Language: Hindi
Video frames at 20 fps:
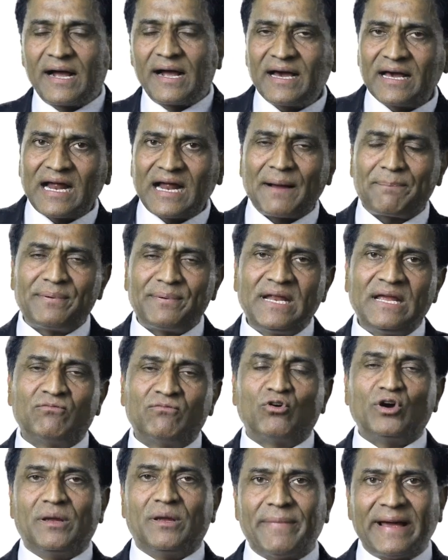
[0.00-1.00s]
अगर आपने
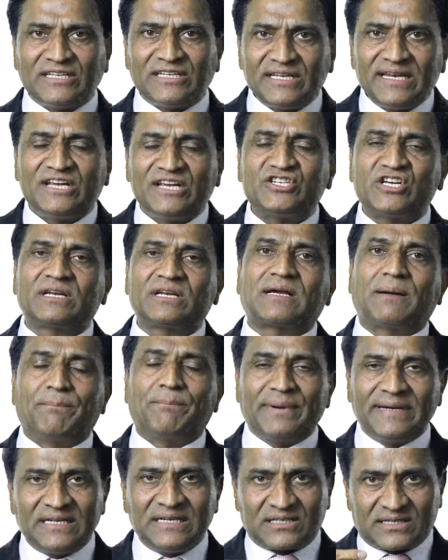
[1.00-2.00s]
वो इमेजिनेशन
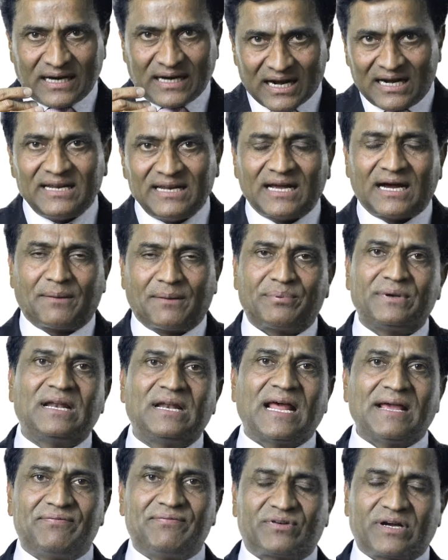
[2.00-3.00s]
कंप्लीट कर लिया अपनी
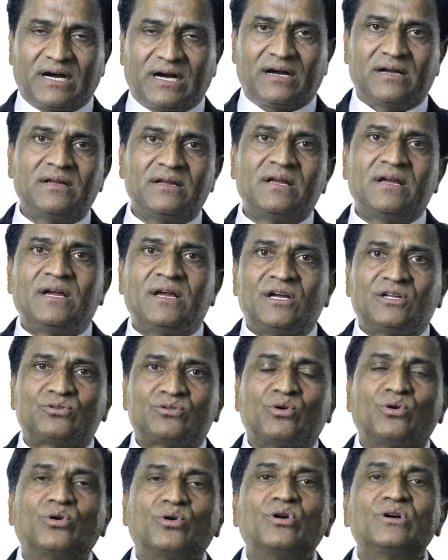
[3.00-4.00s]
लाइफ का
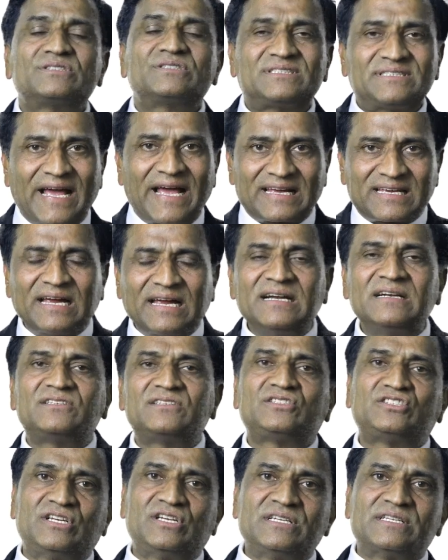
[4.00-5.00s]
तो सेकंड
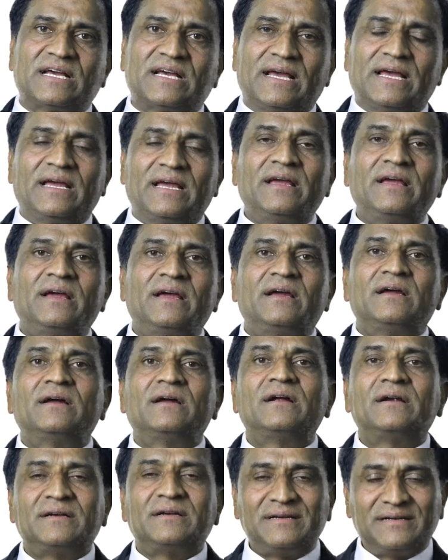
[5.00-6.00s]
चीज है
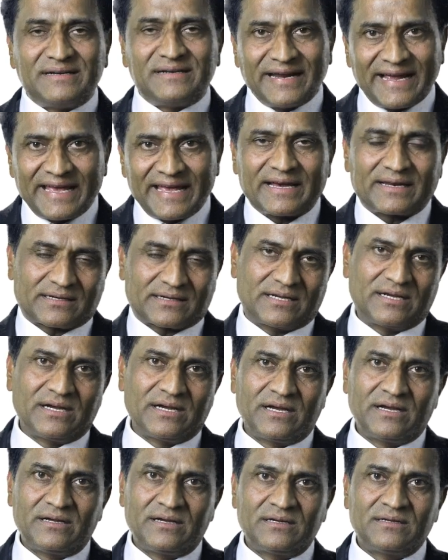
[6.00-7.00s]
डेयर
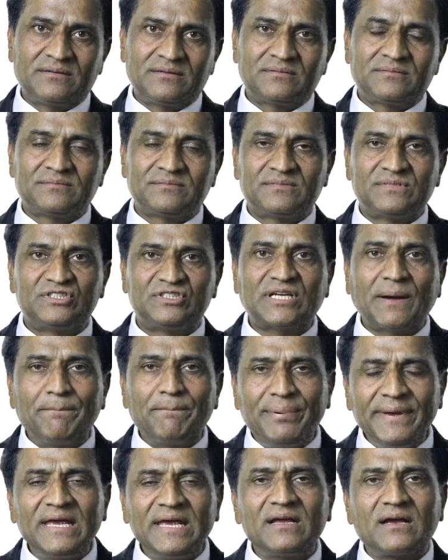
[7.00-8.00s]

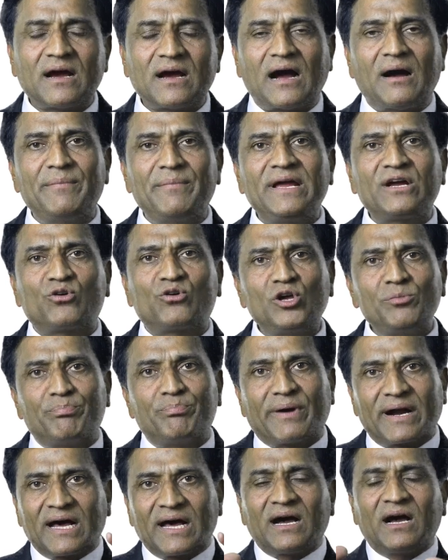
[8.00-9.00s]
जब भी हमें कोई
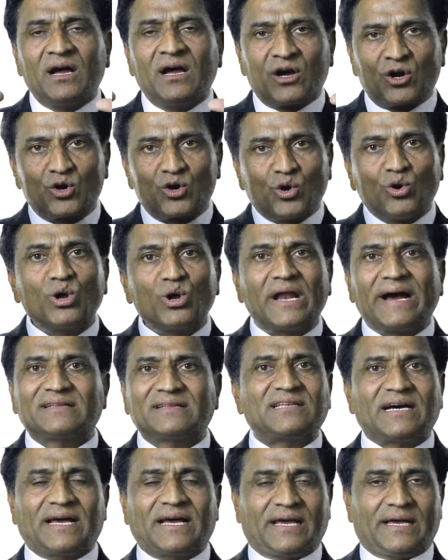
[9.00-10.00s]
बड़ा गोल
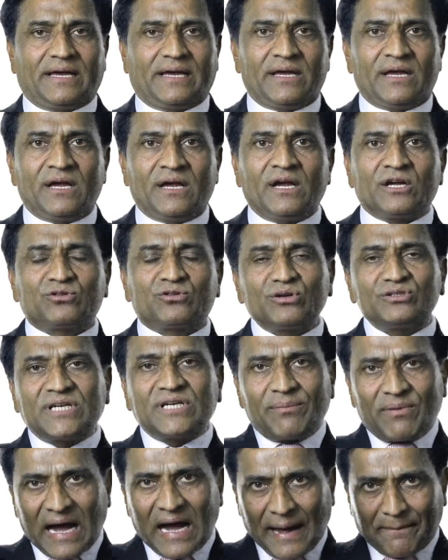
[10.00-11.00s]
आता है तो
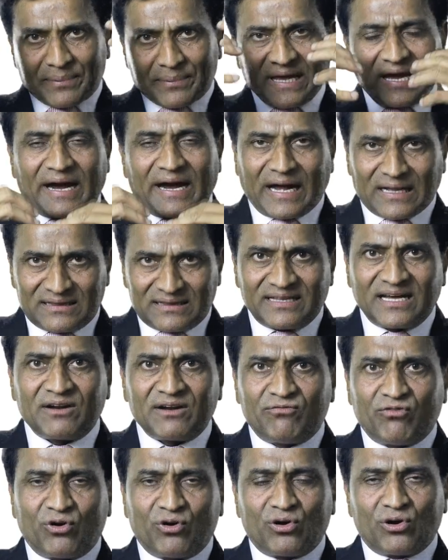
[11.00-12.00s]
जब आपके
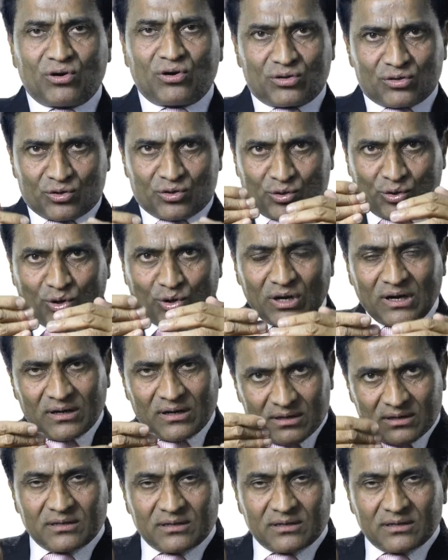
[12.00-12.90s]
अंदर वो गोल